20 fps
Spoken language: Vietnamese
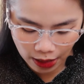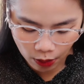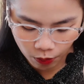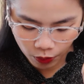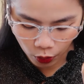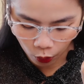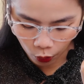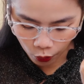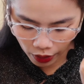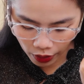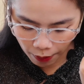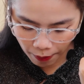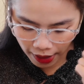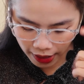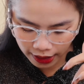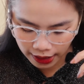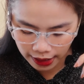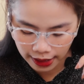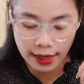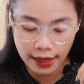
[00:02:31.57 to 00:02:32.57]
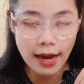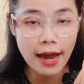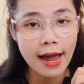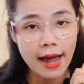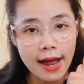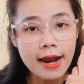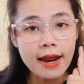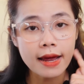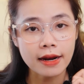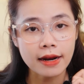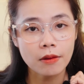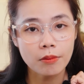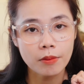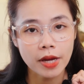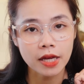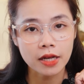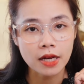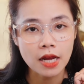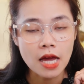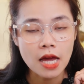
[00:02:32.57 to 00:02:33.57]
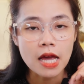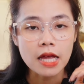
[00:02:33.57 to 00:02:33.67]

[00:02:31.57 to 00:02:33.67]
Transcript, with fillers: trong này của Ray-Ban thì khá là đặc biệt